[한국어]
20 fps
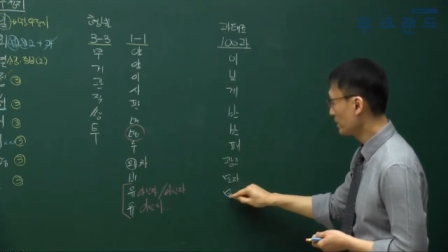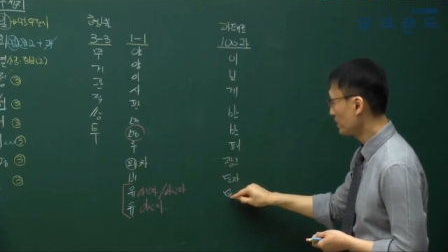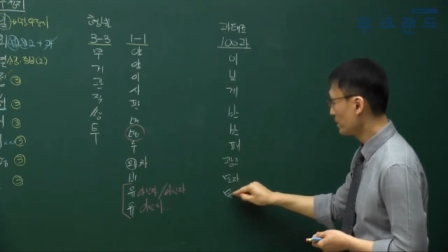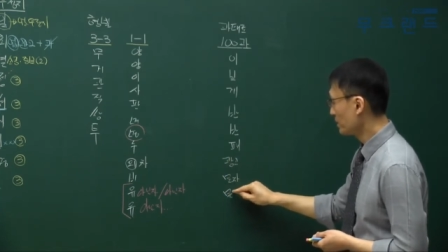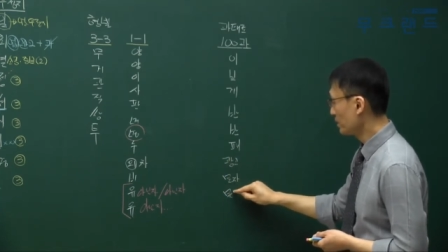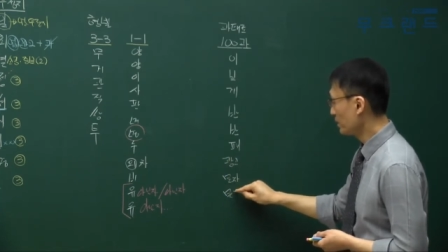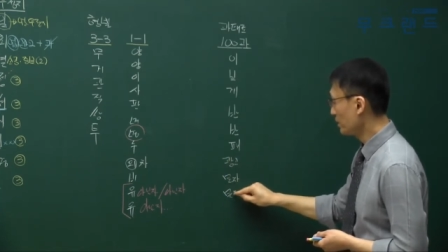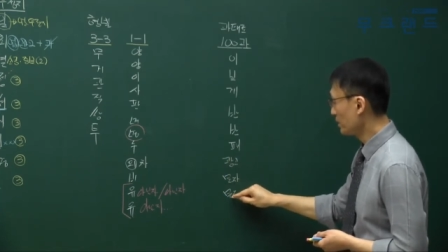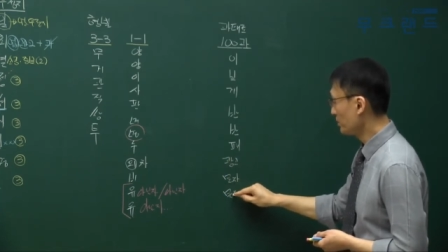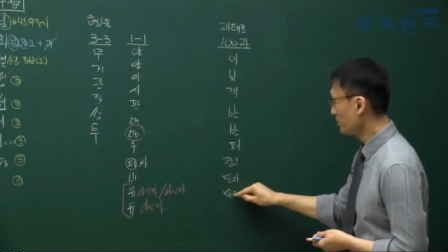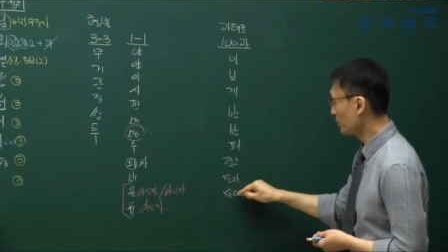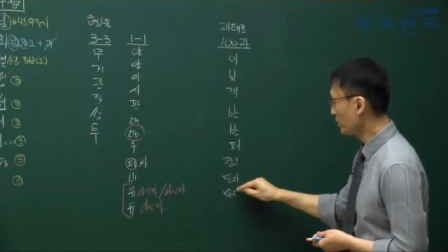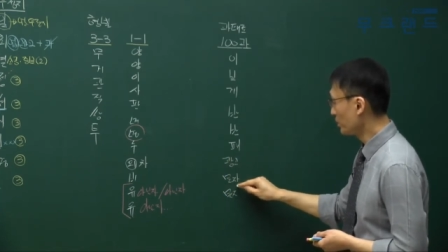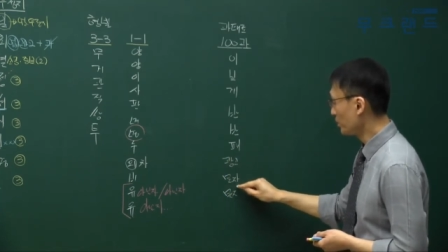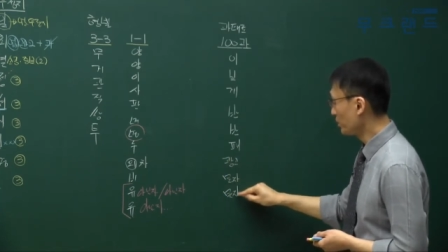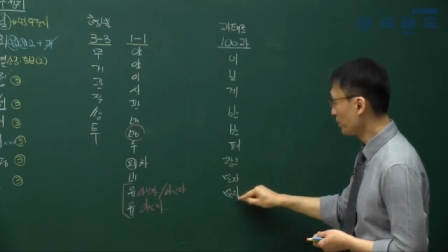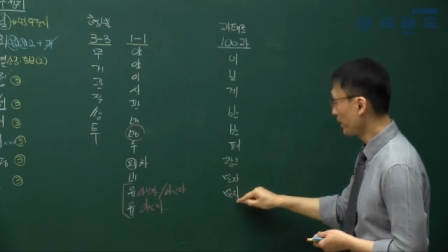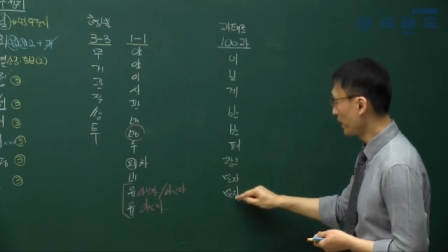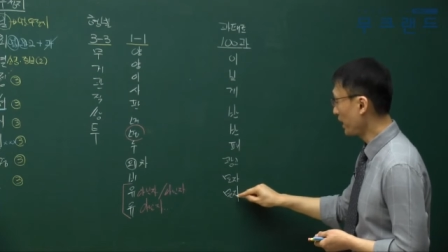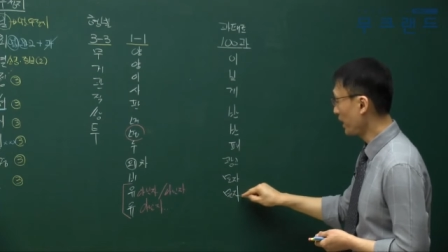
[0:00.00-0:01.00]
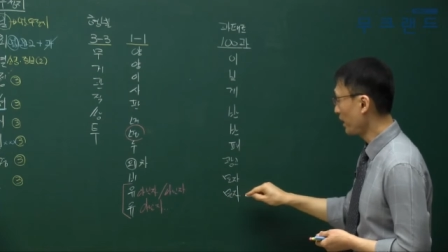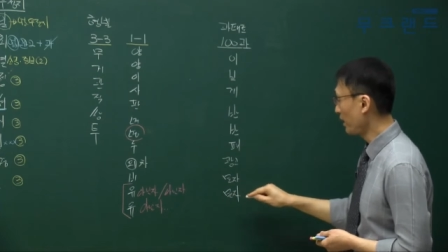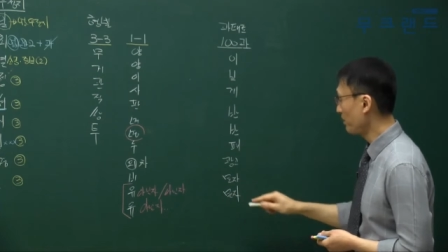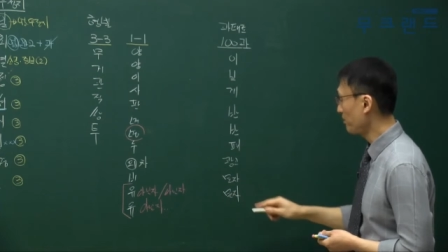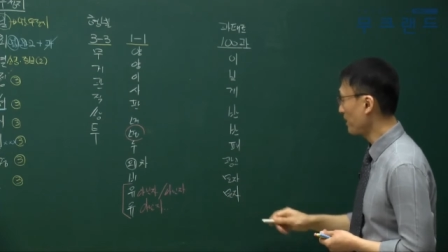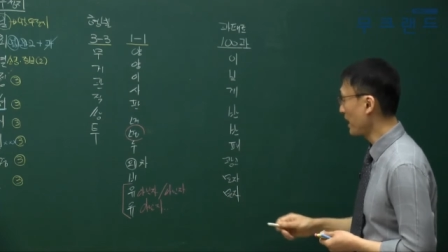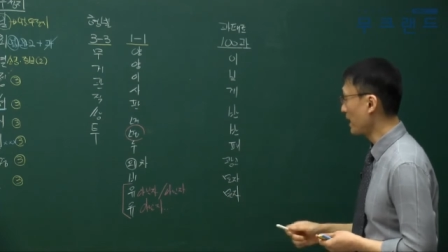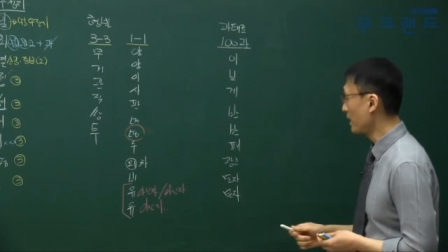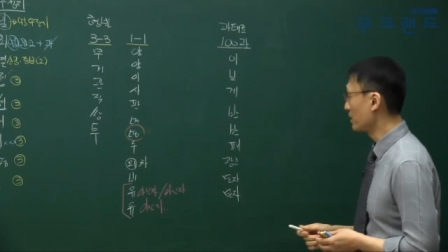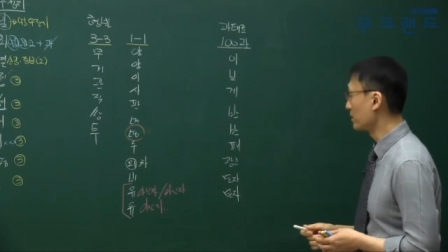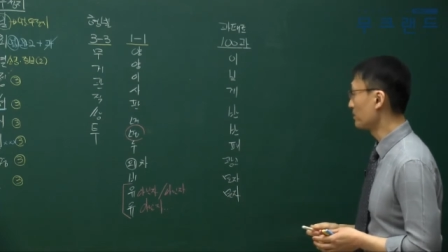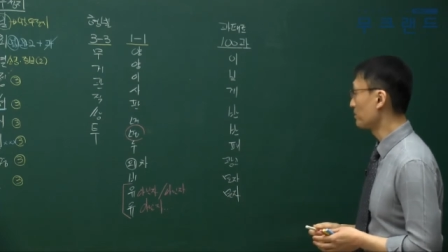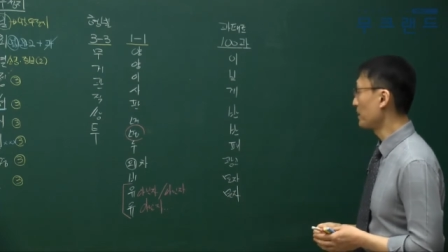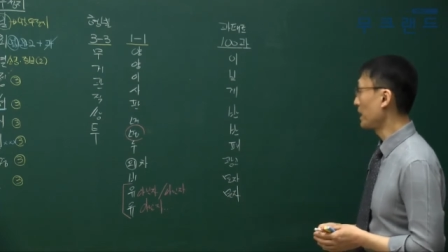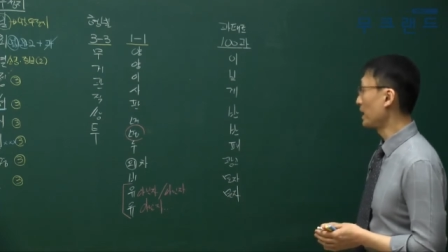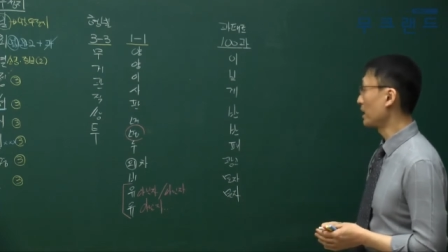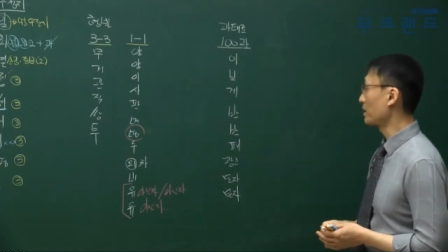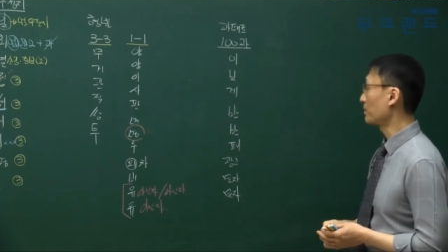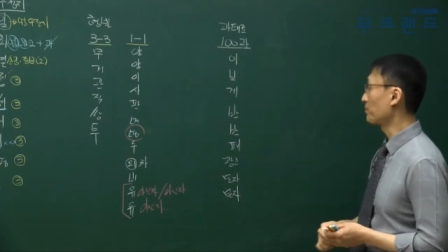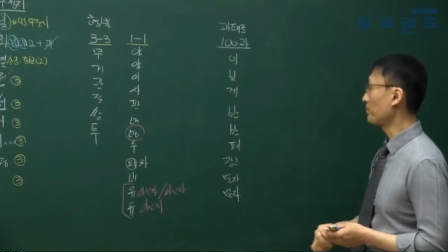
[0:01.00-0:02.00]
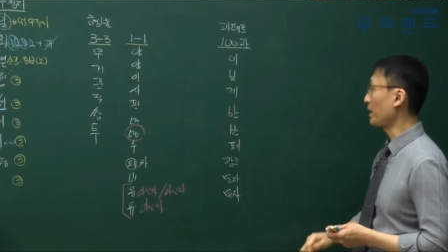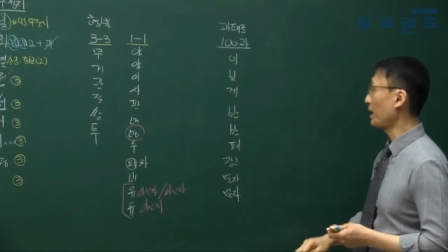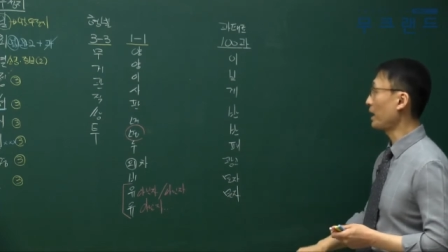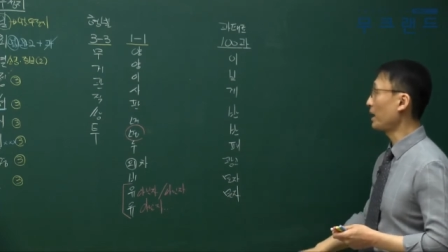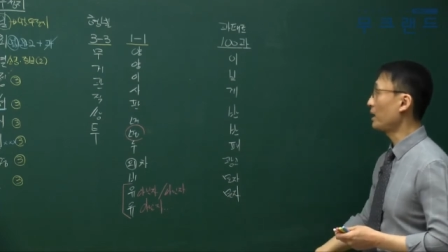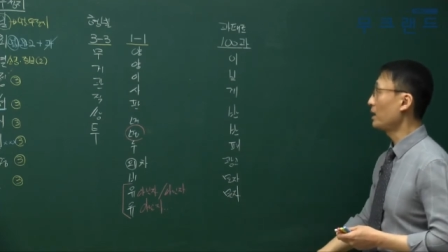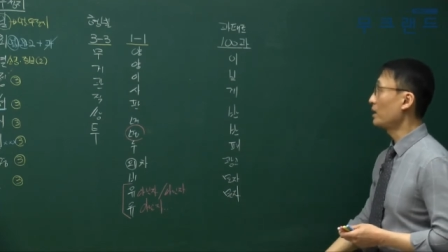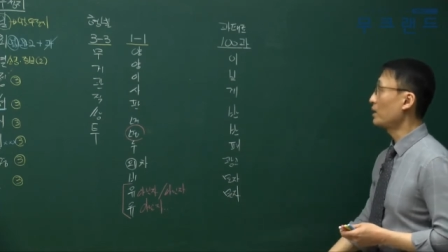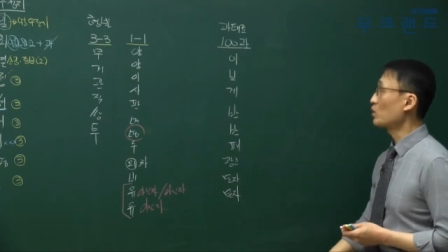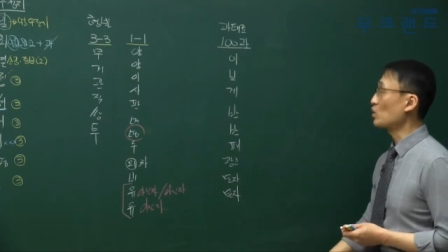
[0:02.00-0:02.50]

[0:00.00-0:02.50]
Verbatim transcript: 이복의 방방빼